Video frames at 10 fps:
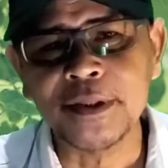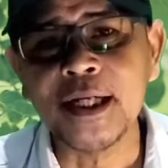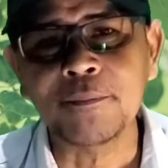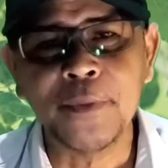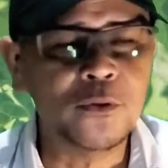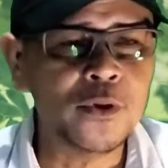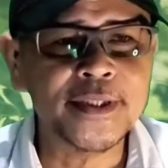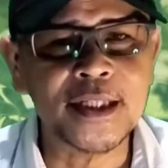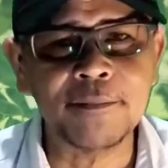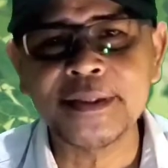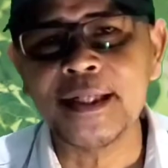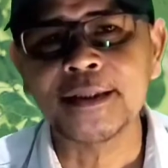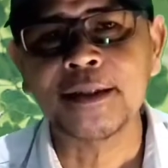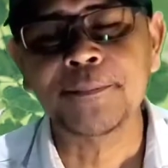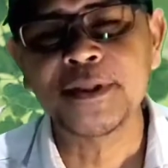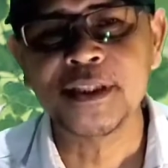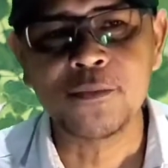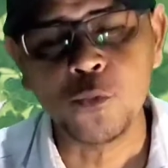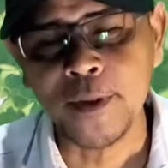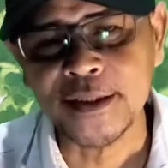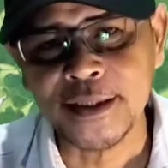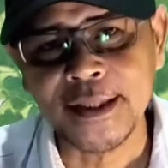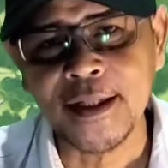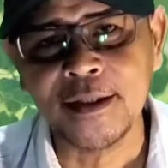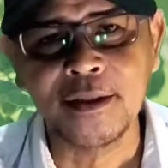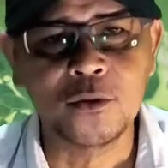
sangat banyak vendornya sangat banyak, tapi sistem operasinya